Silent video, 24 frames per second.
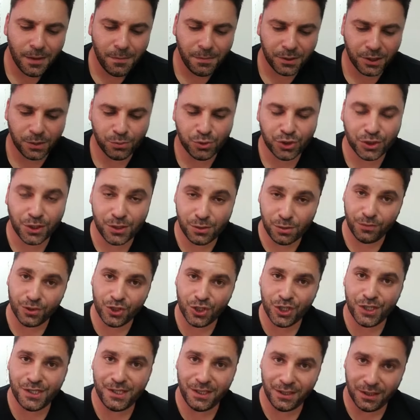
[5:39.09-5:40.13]
Потому что слово
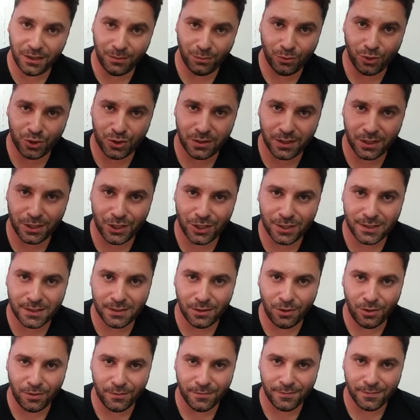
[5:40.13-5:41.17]
жизнь это множественное
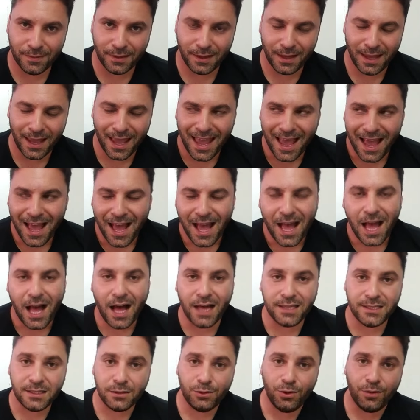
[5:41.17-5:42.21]
число.
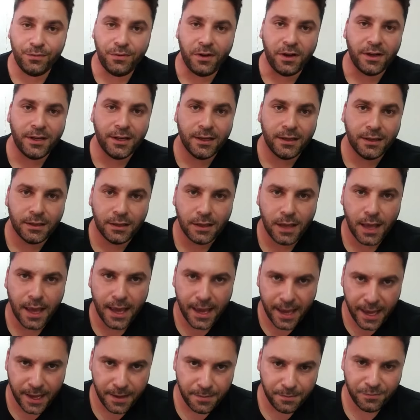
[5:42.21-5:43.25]
А слово
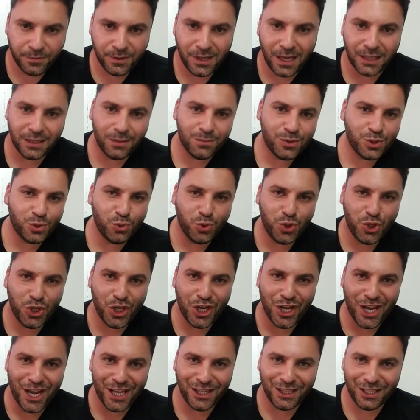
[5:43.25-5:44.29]
эм в данном
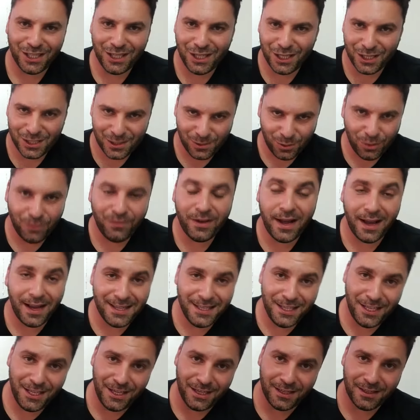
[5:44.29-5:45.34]
случае это не слово
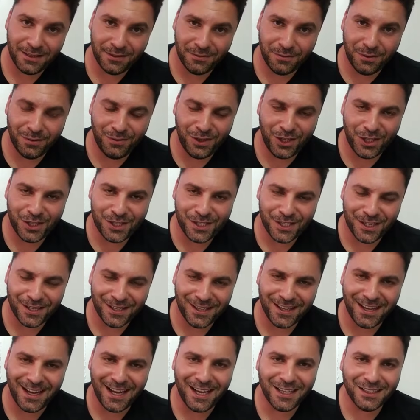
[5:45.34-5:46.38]
они в иврите,
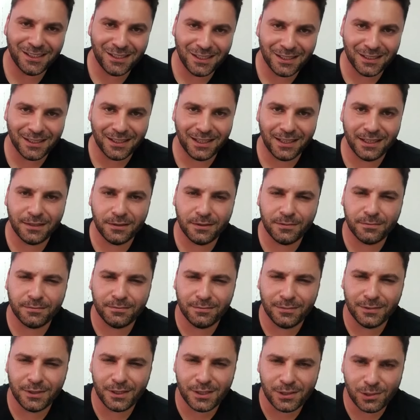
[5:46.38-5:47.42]
а это
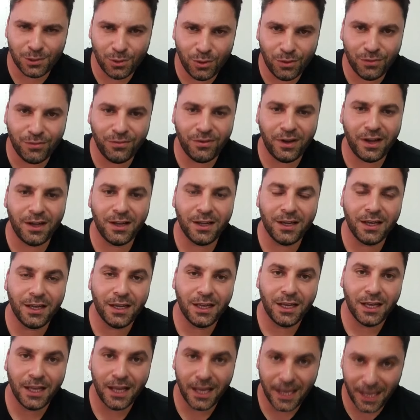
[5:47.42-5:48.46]
слово
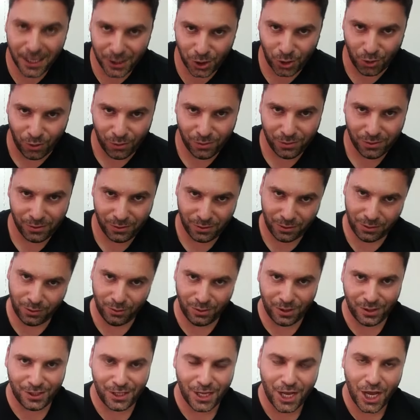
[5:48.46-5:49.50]
это. То
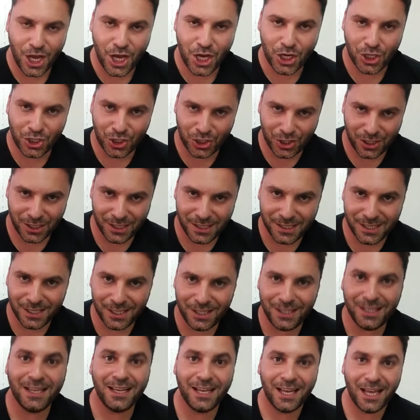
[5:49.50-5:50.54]
есть
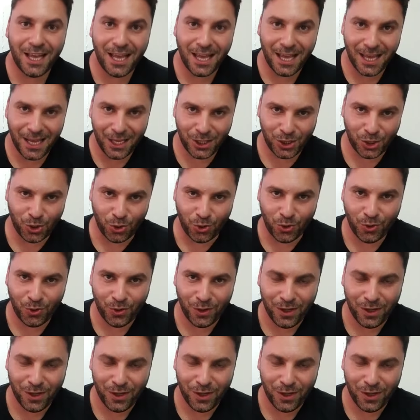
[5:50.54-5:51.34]
жизнь это.